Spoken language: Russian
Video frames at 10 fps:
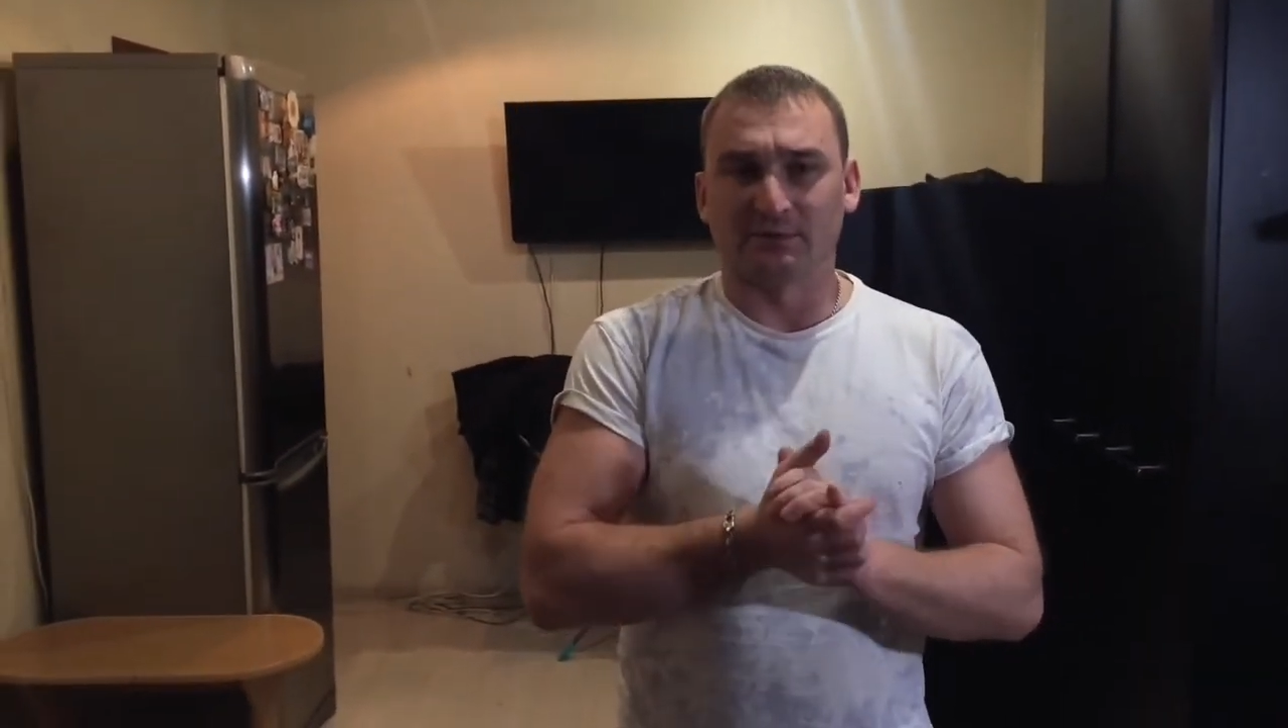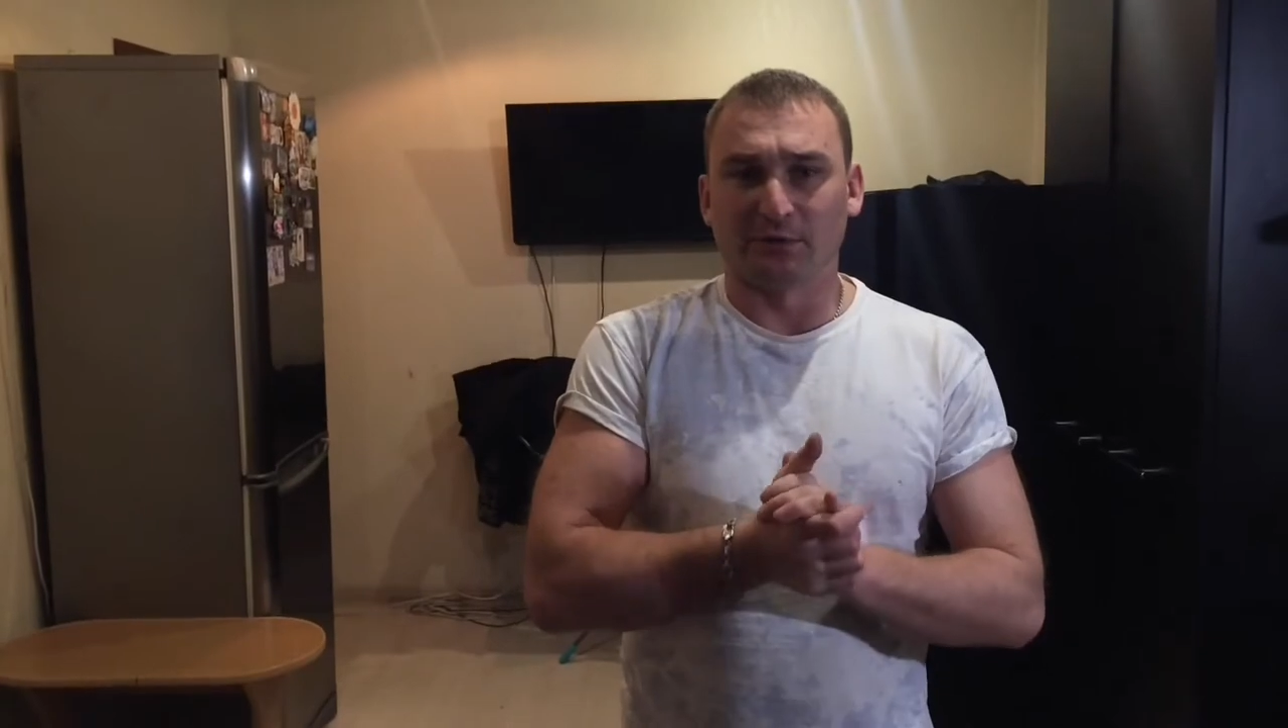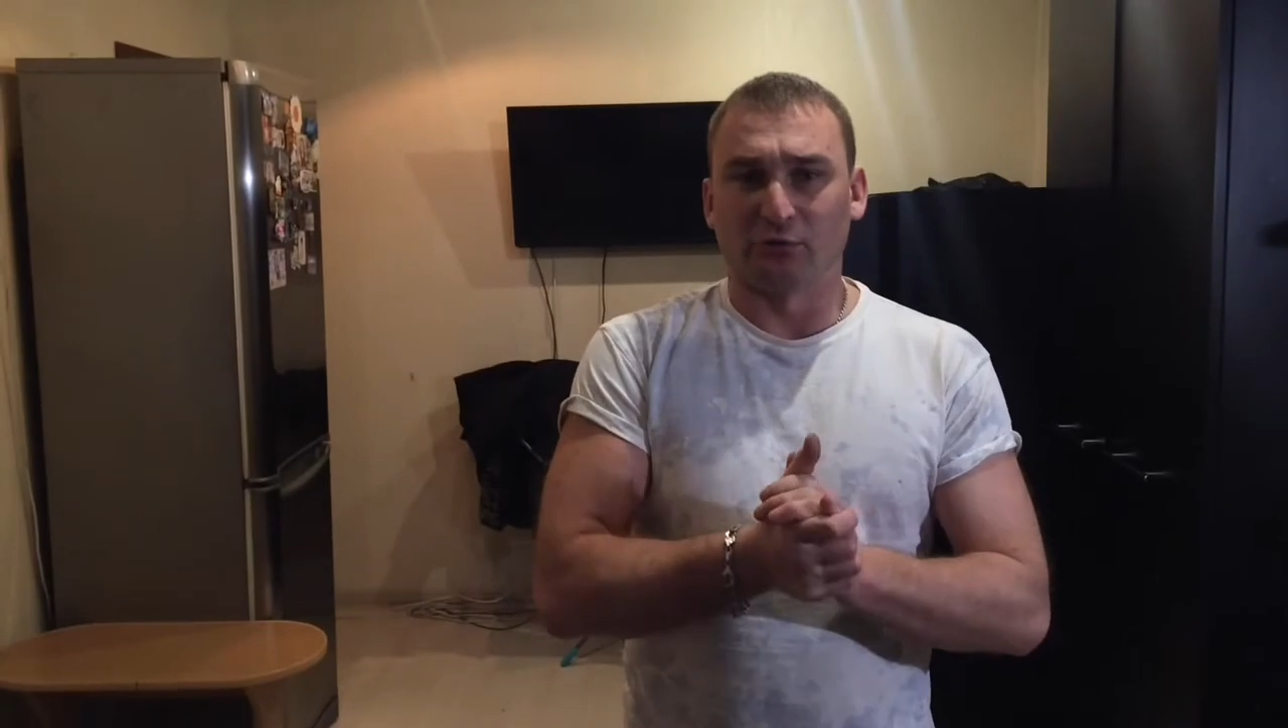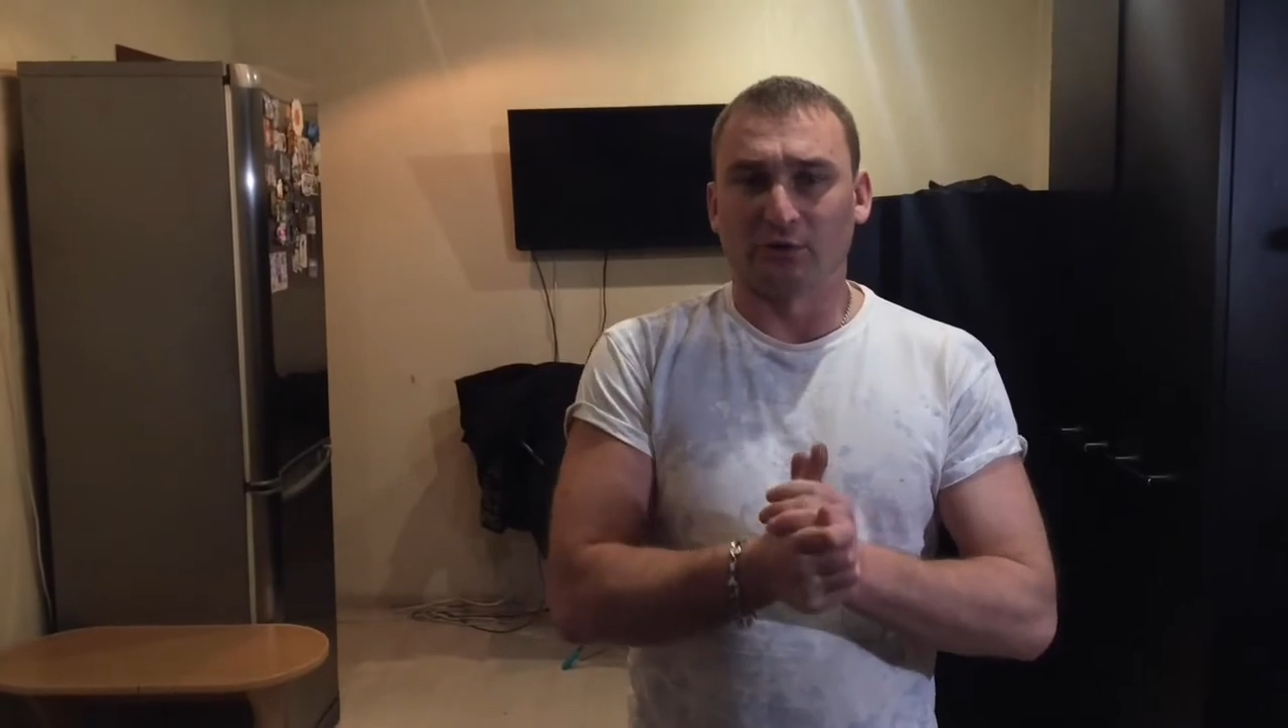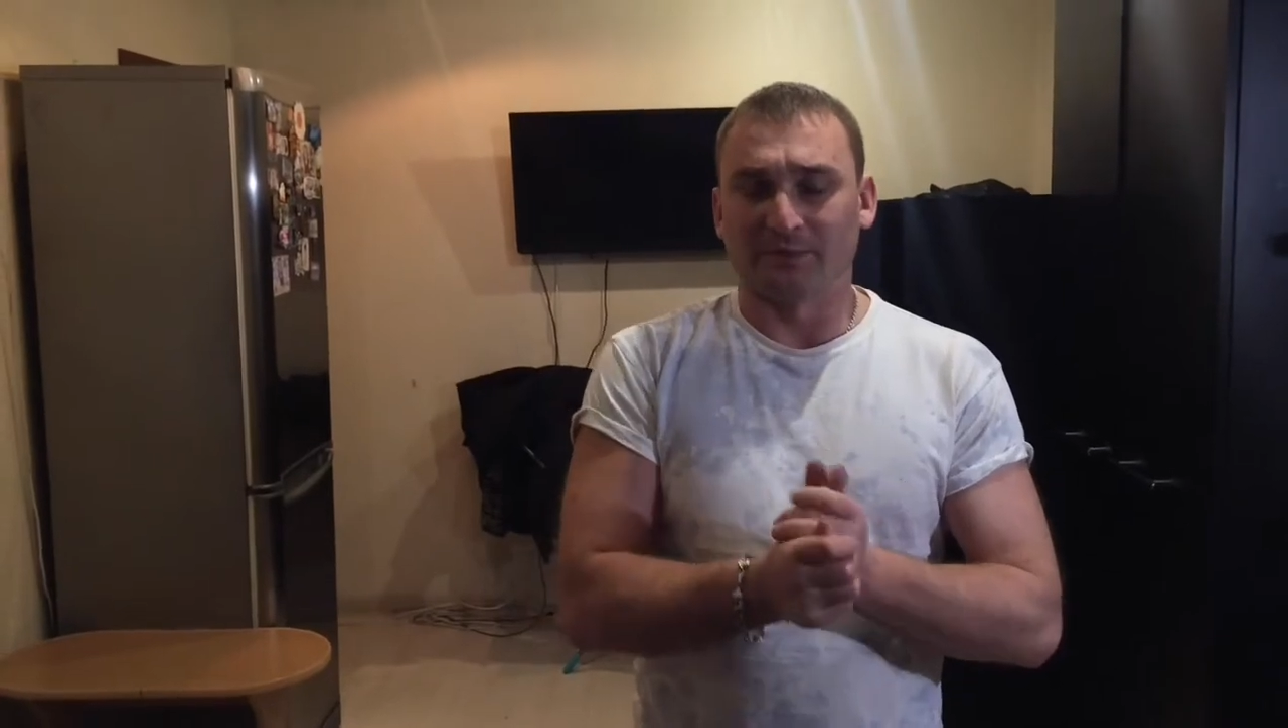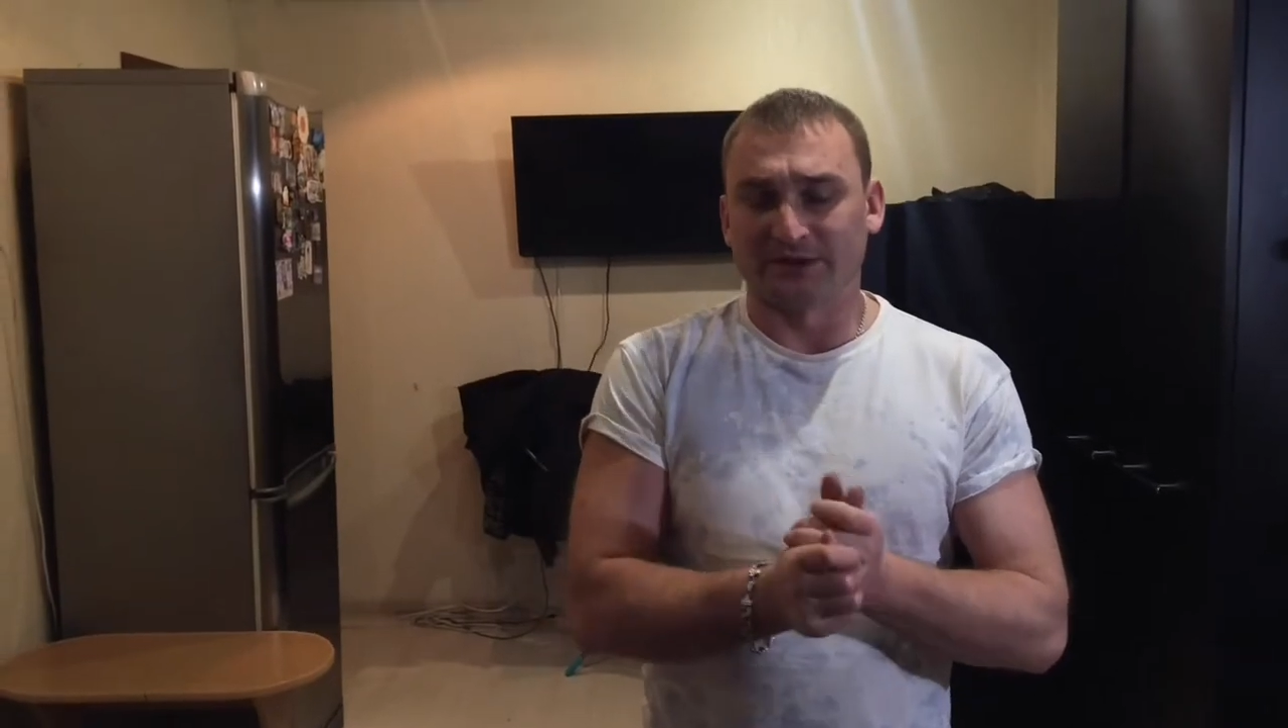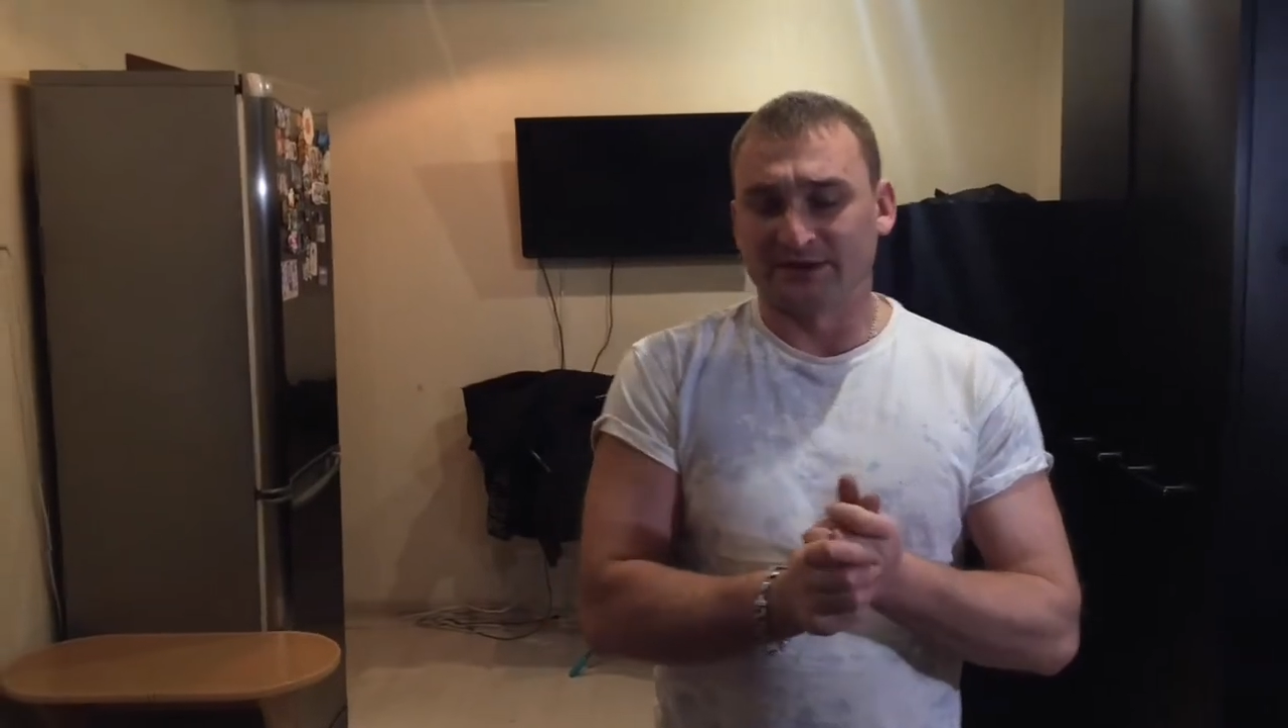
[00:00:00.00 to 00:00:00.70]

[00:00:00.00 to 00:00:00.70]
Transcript: баллона по